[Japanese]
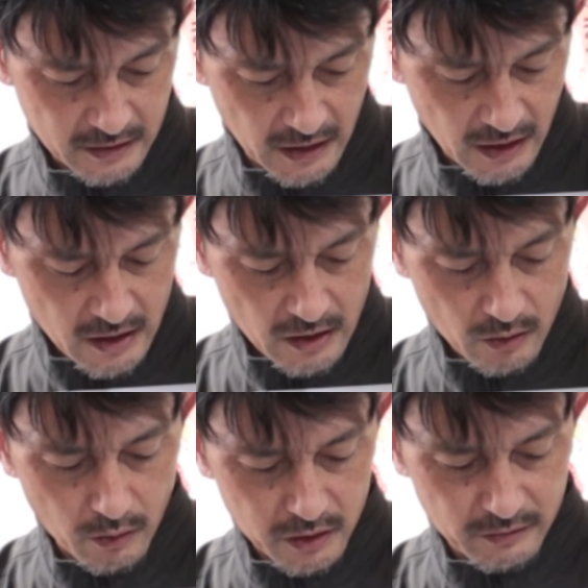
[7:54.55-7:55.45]
で、
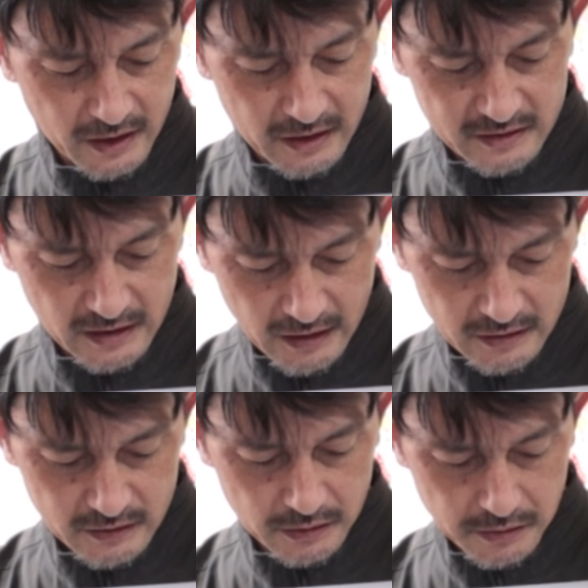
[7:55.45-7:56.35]
ここにはですね、
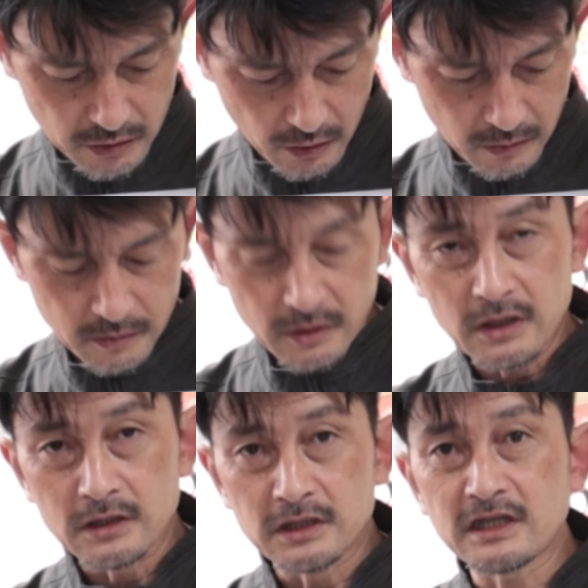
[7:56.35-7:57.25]
通常
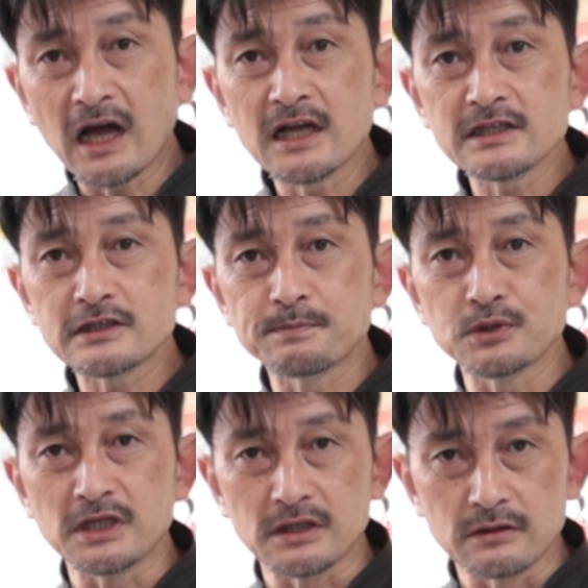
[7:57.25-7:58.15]

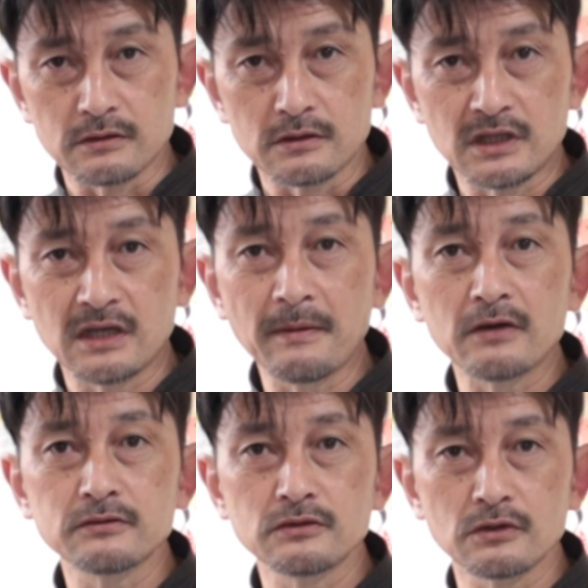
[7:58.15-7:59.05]
リターンスプリング、
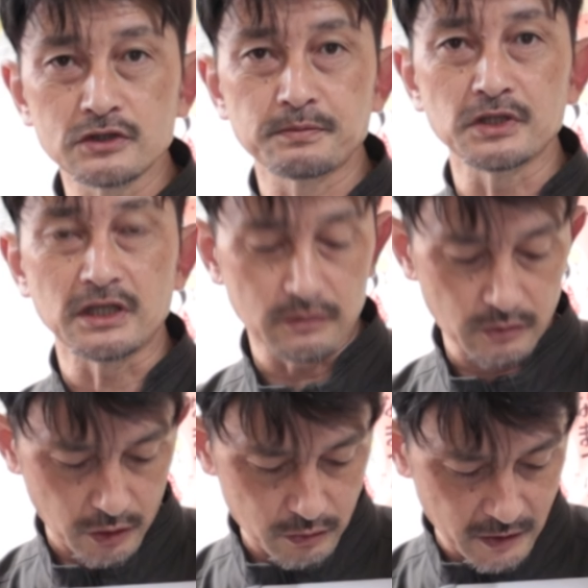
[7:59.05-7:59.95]
リバウンドスプリング
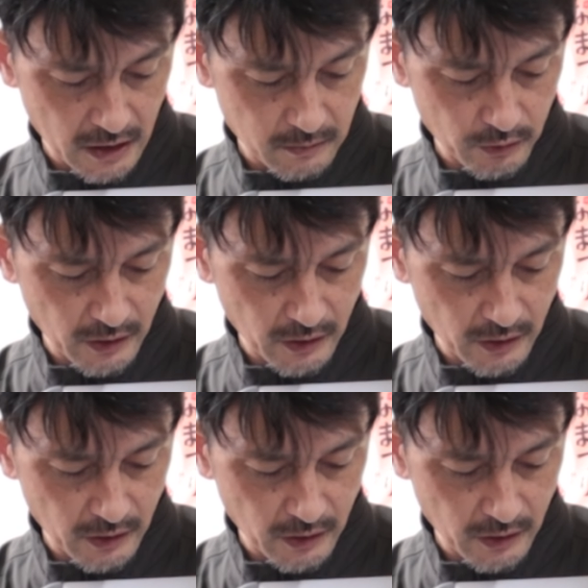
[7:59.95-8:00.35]
と言われるも